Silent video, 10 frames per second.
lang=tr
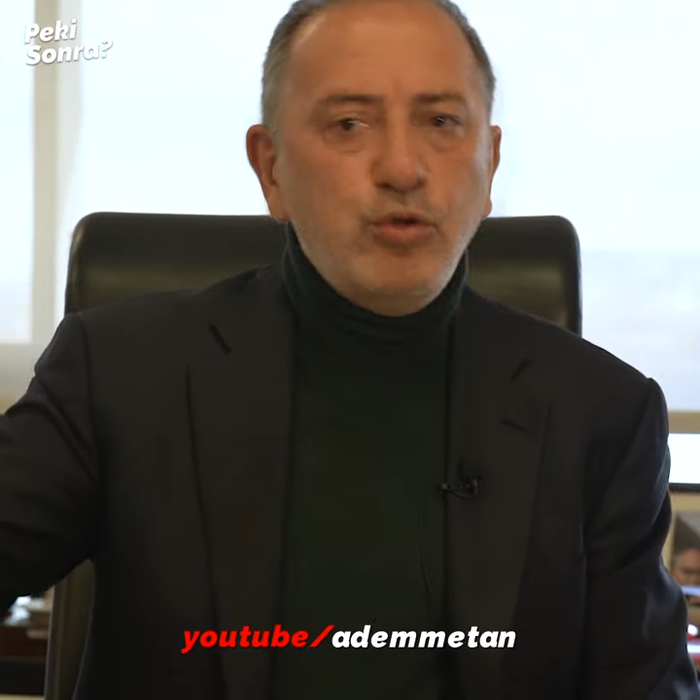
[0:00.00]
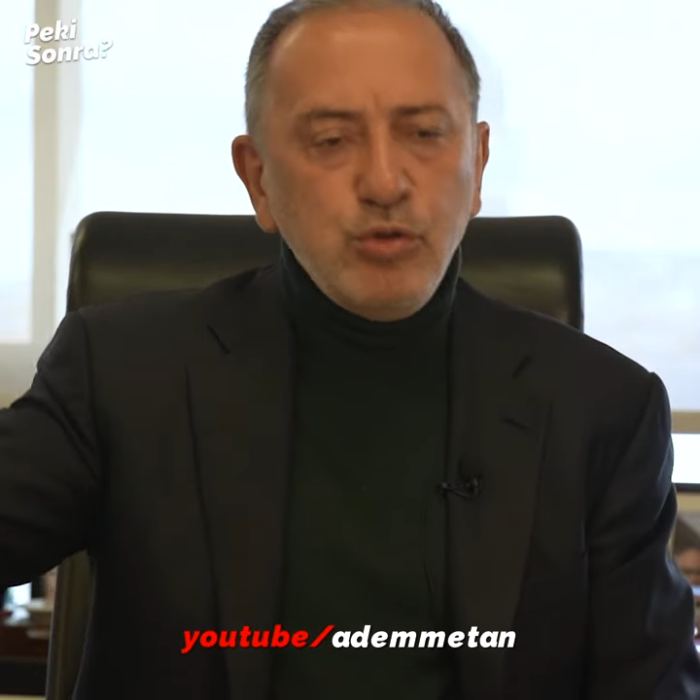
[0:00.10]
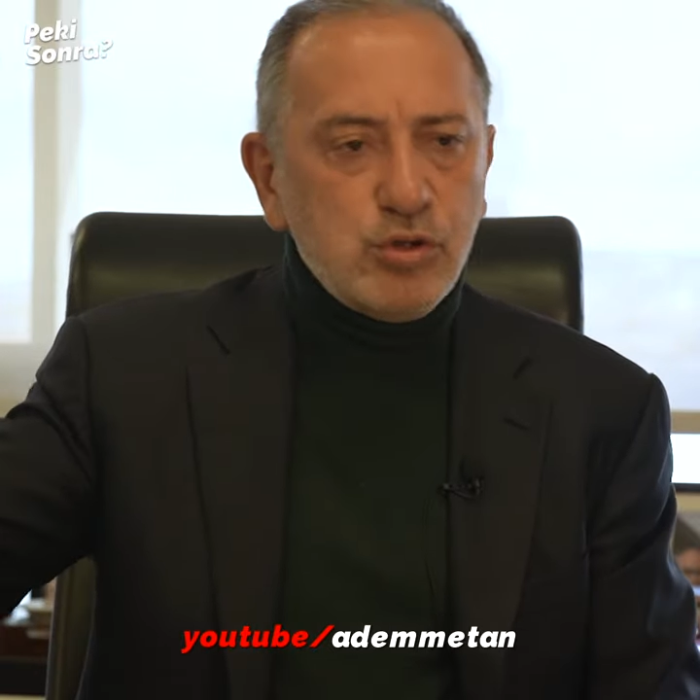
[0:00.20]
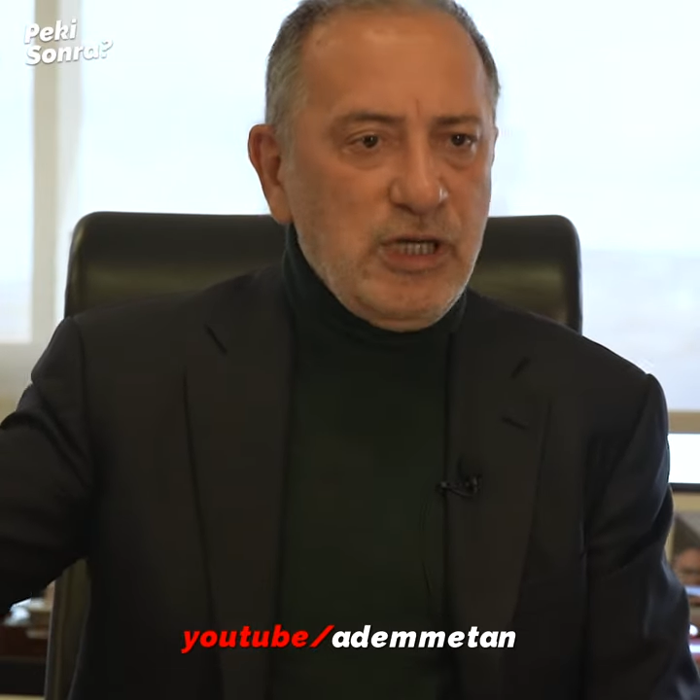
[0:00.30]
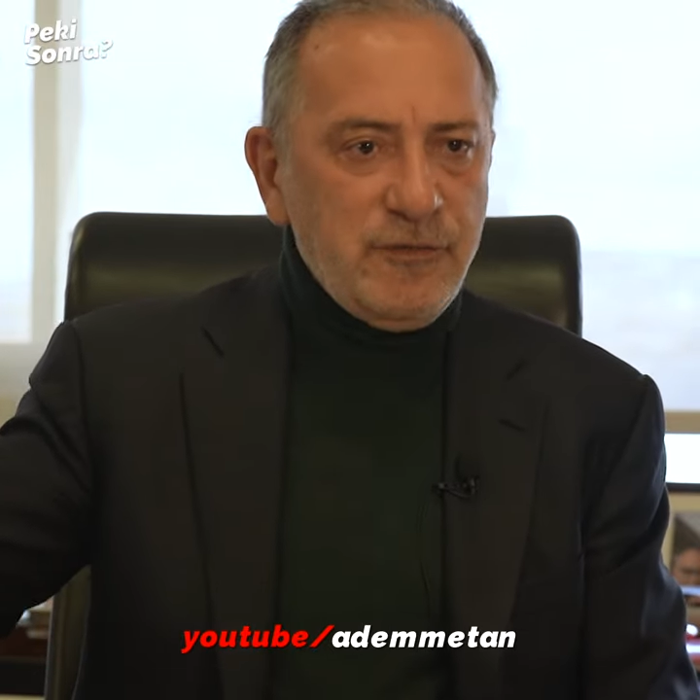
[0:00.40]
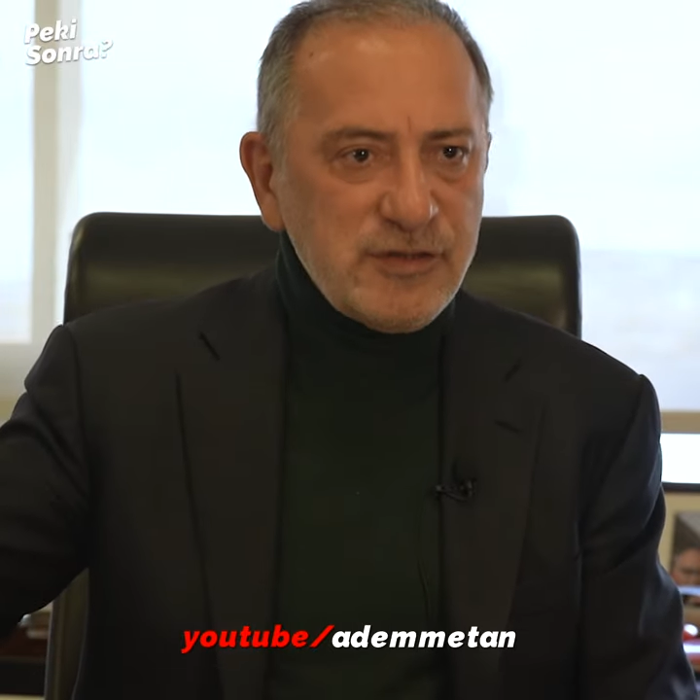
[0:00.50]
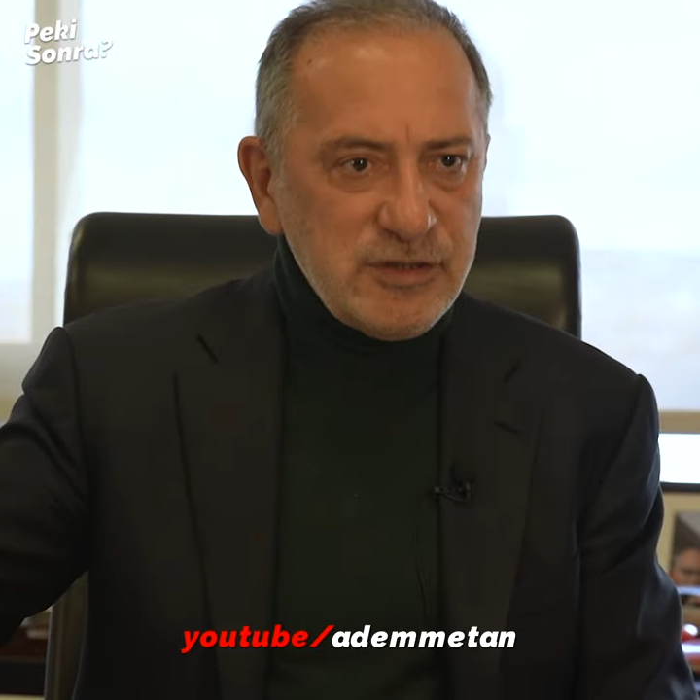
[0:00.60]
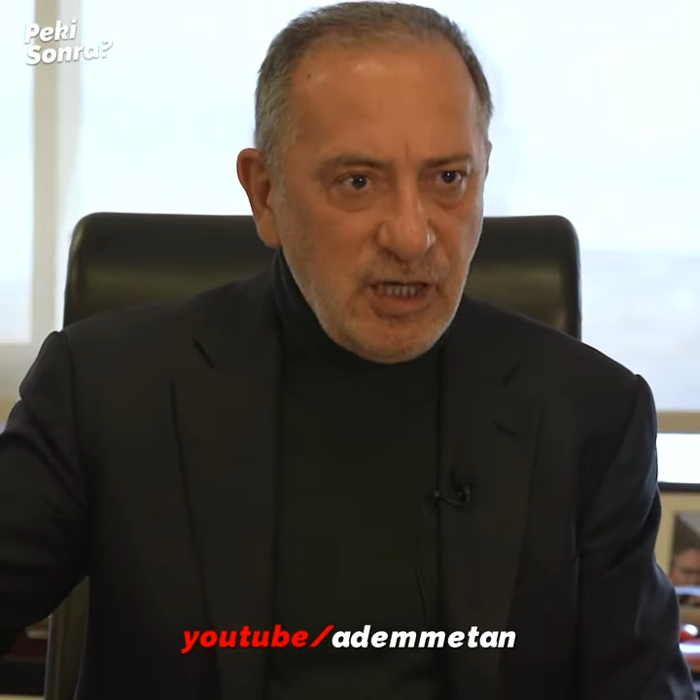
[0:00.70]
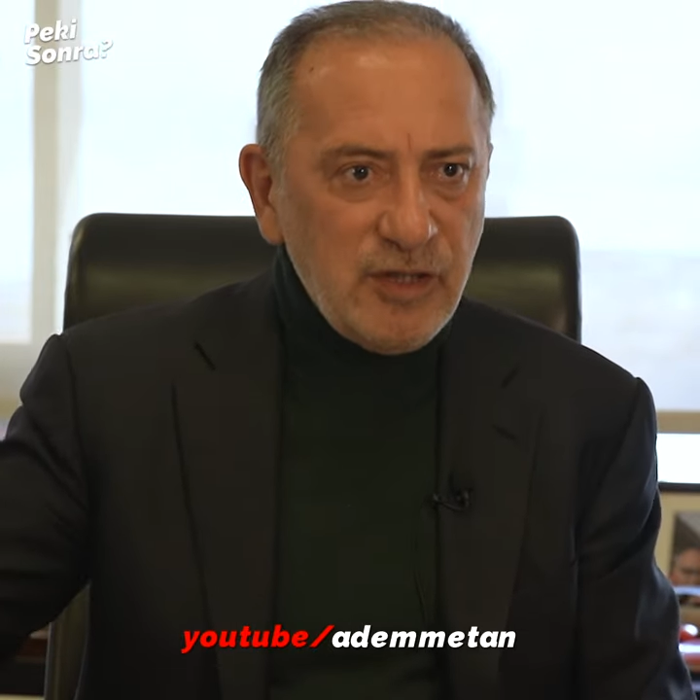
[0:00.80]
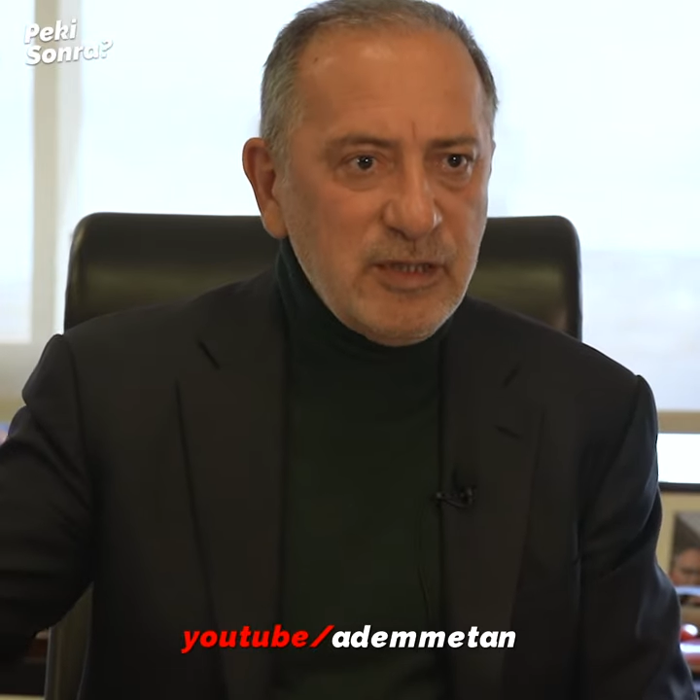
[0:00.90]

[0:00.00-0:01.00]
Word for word: öküz tayfasının